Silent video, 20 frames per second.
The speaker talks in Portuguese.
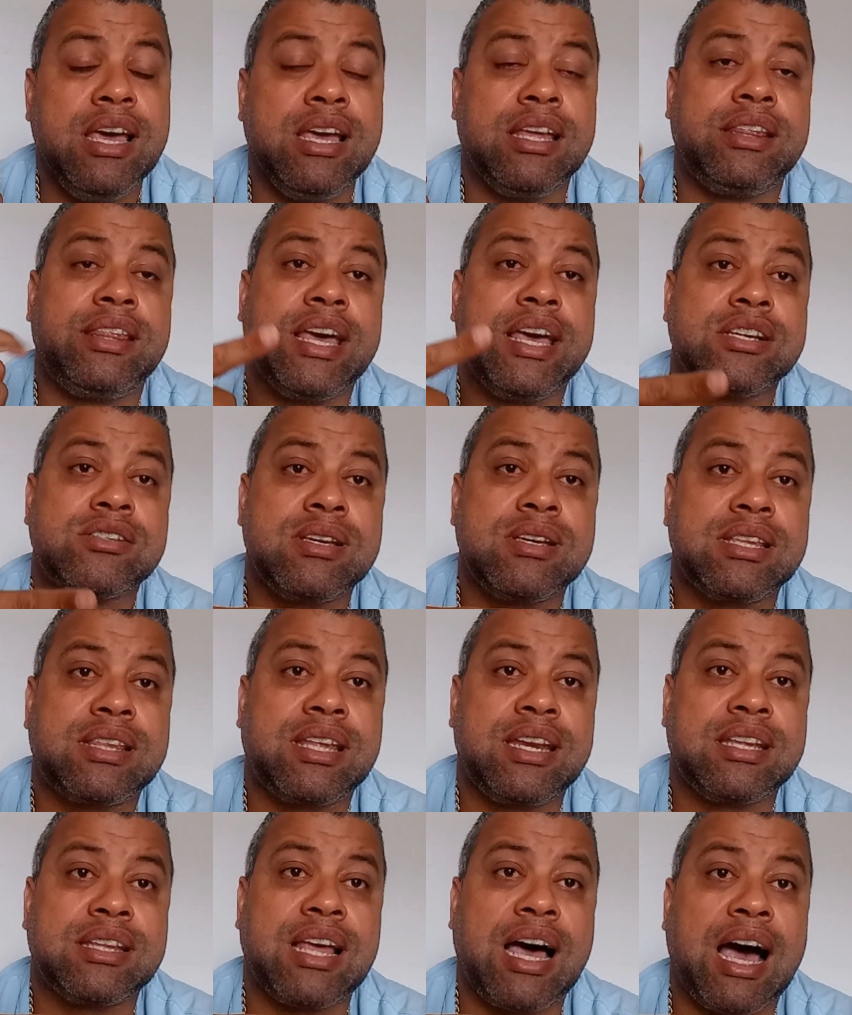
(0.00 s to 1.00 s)
desço em
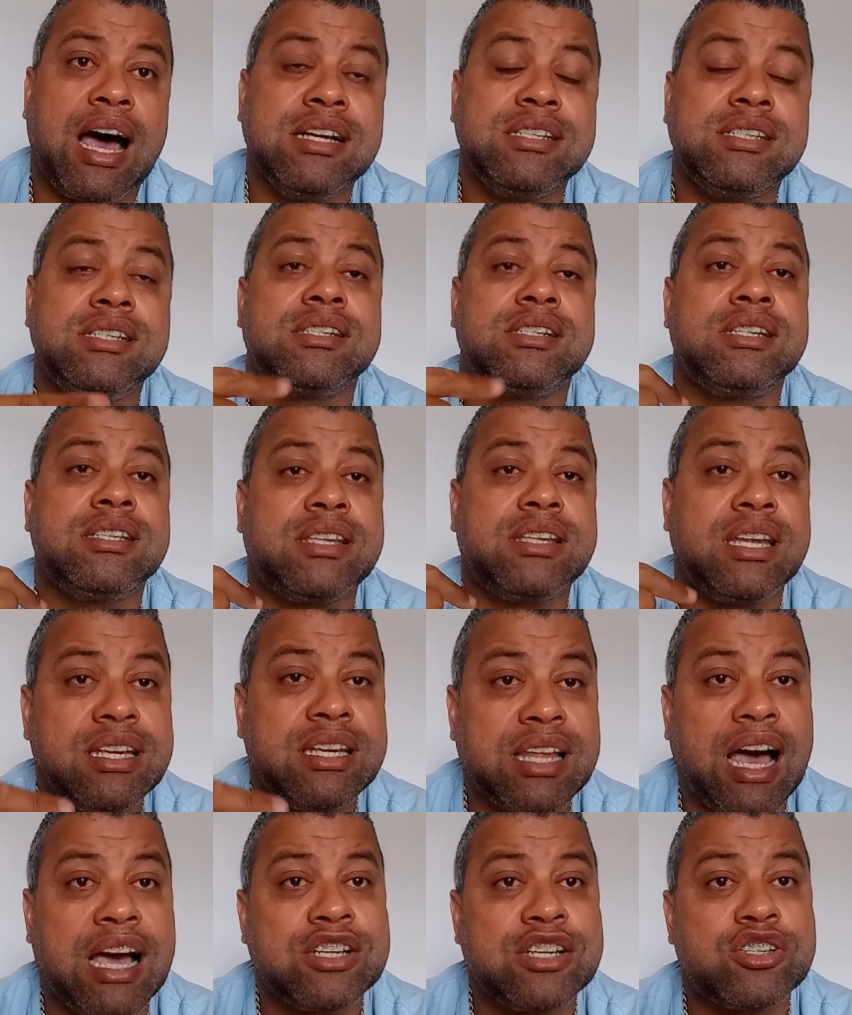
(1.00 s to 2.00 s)
Trindade, de
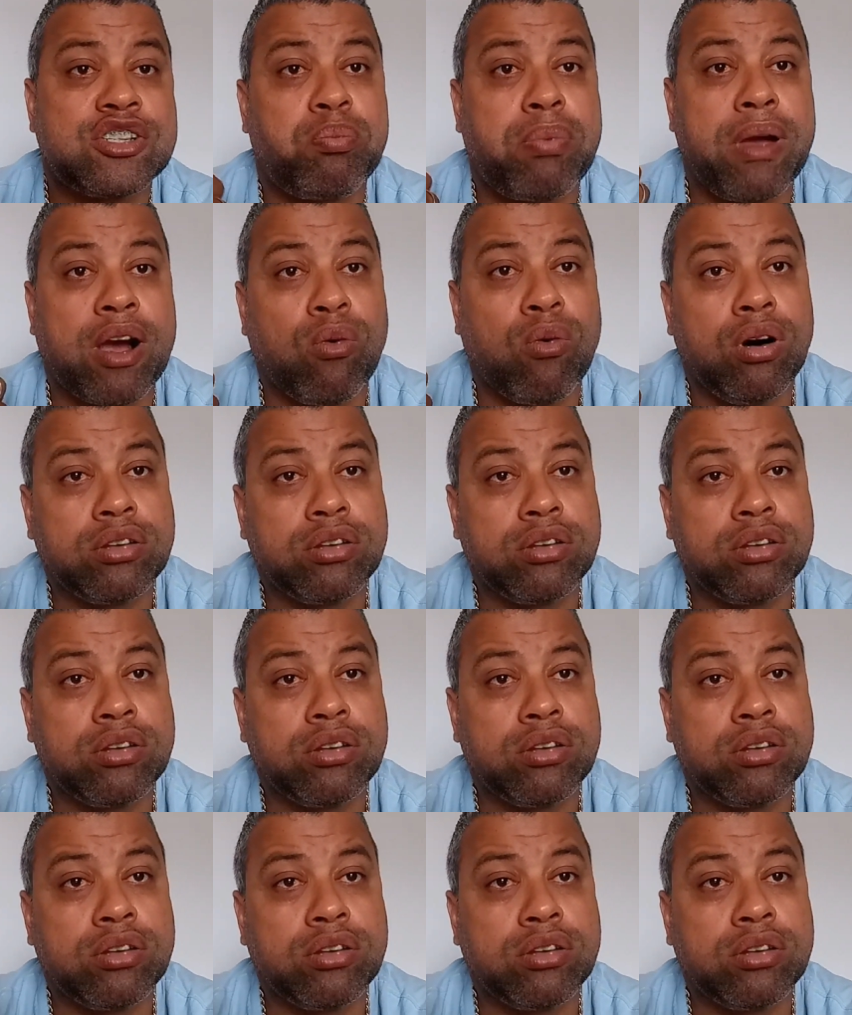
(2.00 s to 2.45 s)
Trindade eu pego